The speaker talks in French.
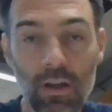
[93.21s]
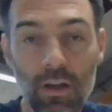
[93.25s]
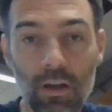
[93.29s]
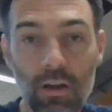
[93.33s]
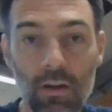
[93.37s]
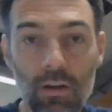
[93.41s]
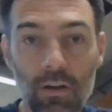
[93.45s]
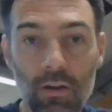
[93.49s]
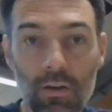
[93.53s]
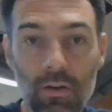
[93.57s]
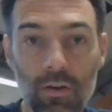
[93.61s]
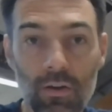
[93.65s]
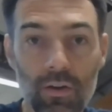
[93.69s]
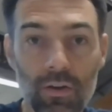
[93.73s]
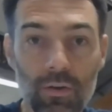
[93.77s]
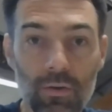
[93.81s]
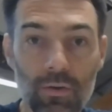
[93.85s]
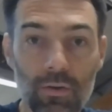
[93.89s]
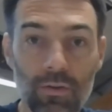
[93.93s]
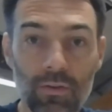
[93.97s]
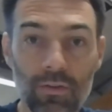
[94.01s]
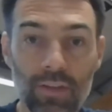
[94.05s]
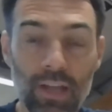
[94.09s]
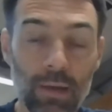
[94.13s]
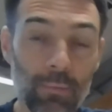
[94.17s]

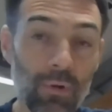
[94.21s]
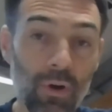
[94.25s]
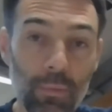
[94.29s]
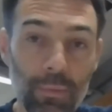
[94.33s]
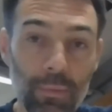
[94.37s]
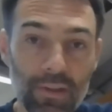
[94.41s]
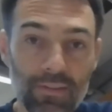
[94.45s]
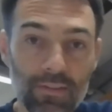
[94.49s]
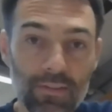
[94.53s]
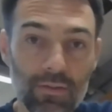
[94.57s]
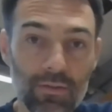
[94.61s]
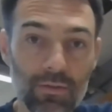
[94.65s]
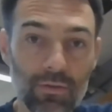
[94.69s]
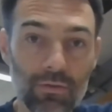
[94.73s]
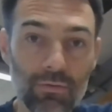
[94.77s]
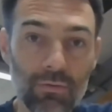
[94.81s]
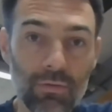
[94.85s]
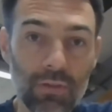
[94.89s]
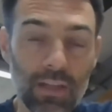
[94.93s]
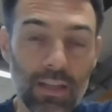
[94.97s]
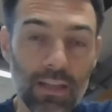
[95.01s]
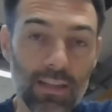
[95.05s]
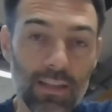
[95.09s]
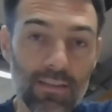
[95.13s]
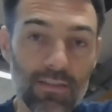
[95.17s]
D'abord parce que
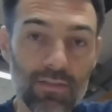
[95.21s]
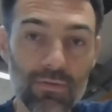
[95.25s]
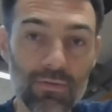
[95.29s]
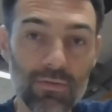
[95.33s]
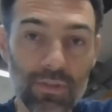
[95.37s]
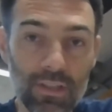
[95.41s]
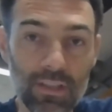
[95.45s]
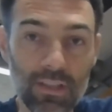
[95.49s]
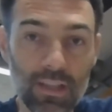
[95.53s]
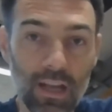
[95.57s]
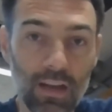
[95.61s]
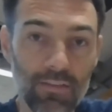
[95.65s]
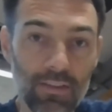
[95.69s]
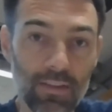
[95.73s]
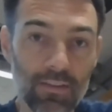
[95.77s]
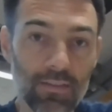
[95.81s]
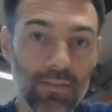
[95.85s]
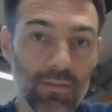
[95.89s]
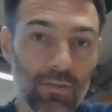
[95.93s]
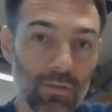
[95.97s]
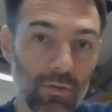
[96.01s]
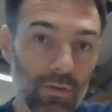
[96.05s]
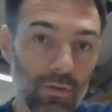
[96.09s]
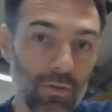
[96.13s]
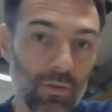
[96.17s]
toutes les questions qui
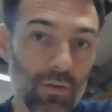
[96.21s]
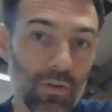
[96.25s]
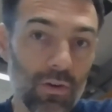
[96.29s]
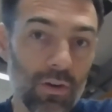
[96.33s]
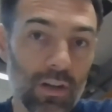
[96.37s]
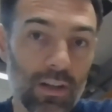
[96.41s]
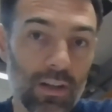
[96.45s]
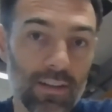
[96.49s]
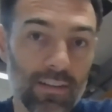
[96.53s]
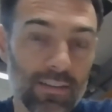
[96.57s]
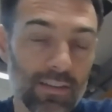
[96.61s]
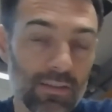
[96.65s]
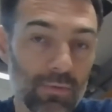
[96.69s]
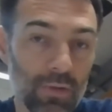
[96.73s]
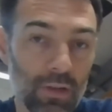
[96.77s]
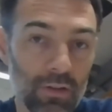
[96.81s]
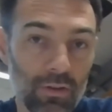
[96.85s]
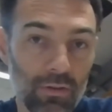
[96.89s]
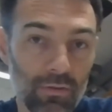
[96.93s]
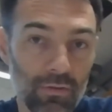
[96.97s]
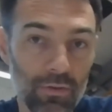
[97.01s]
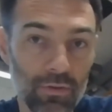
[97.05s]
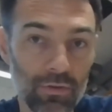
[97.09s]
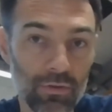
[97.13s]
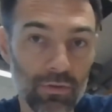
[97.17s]
traversent les histoires
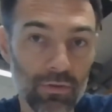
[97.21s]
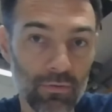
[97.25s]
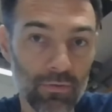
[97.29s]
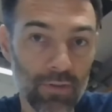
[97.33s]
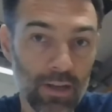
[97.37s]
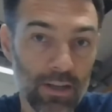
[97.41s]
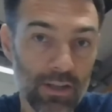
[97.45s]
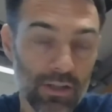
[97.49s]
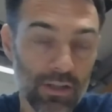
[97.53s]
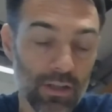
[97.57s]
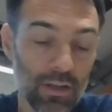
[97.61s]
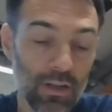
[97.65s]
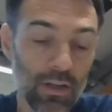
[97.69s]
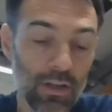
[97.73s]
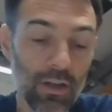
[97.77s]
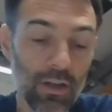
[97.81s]
d'enfants sauvages